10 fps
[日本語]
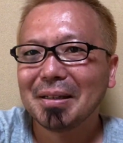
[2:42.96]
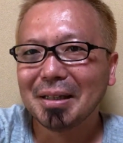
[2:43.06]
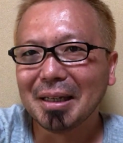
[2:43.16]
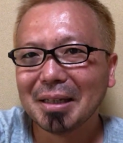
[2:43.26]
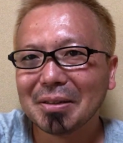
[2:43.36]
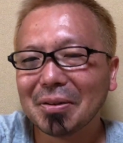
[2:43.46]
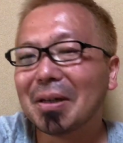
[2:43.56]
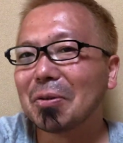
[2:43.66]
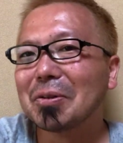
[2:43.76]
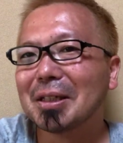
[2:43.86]
でそれ
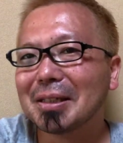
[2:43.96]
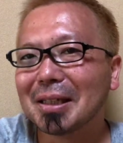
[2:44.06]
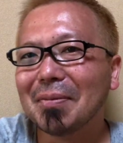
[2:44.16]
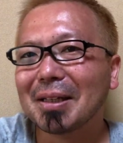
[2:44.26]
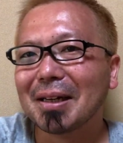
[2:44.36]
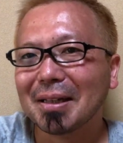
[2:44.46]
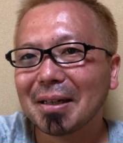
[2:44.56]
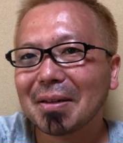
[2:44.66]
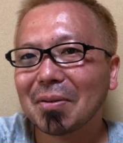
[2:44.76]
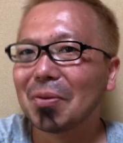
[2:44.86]
がコツがつかめたら
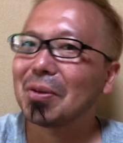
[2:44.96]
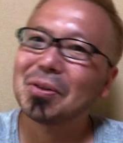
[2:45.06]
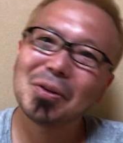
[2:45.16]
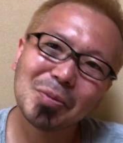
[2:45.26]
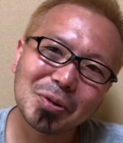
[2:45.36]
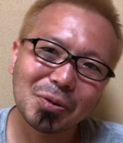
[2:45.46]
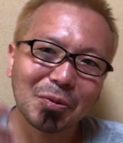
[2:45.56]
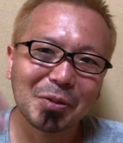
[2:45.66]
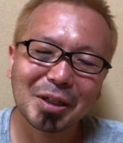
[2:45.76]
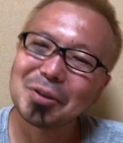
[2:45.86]
ね今度人にもその
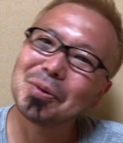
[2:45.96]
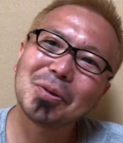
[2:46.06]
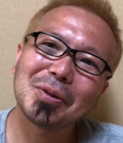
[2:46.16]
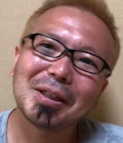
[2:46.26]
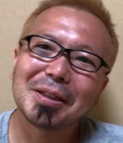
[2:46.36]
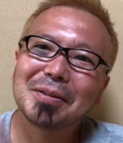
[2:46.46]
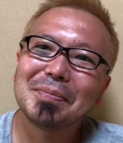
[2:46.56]
コミュニケーションを取っていく